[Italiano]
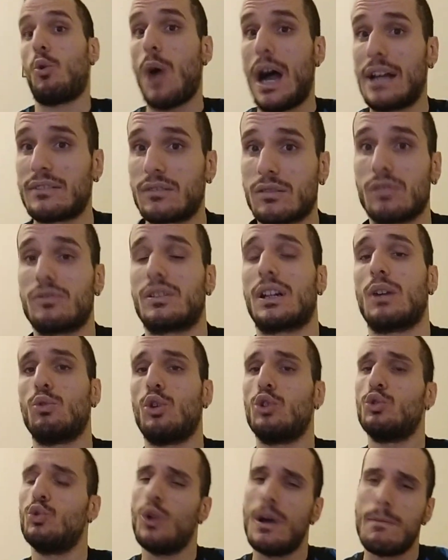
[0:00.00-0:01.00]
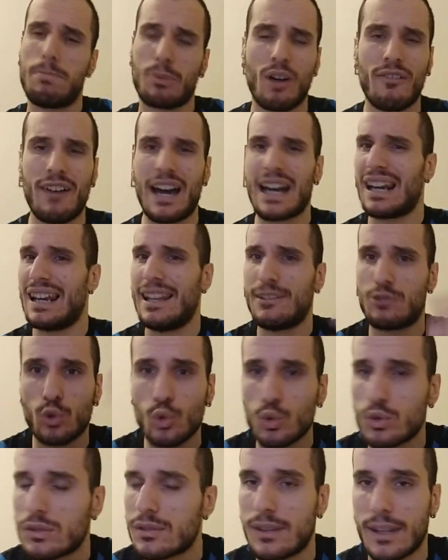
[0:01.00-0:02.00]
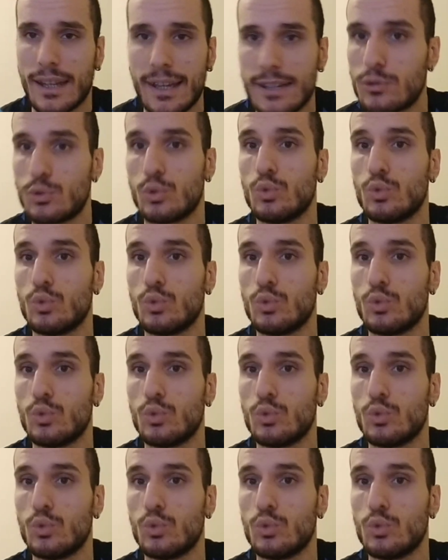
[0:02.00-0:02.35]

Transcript: 4-3-1-2, provarle tutte,